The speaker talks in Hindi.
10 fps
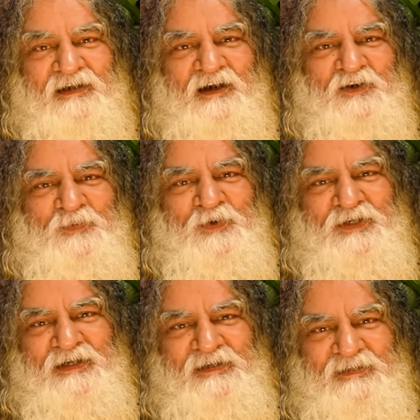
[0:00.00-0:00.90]

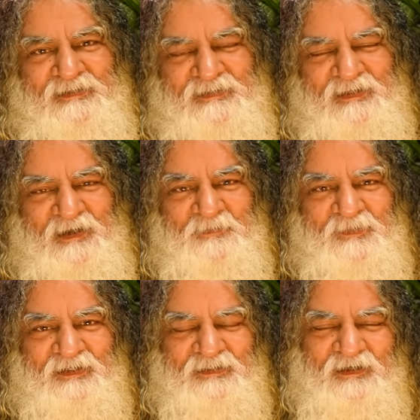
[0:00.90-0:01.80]
काकभूषणी जी से राम
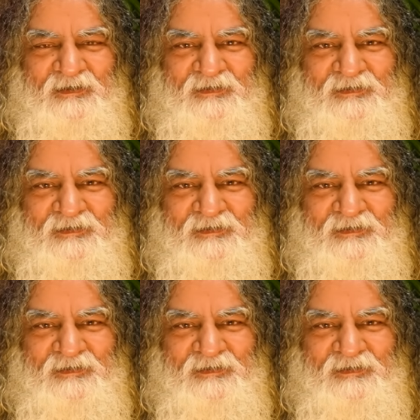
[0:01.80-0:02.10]
कथा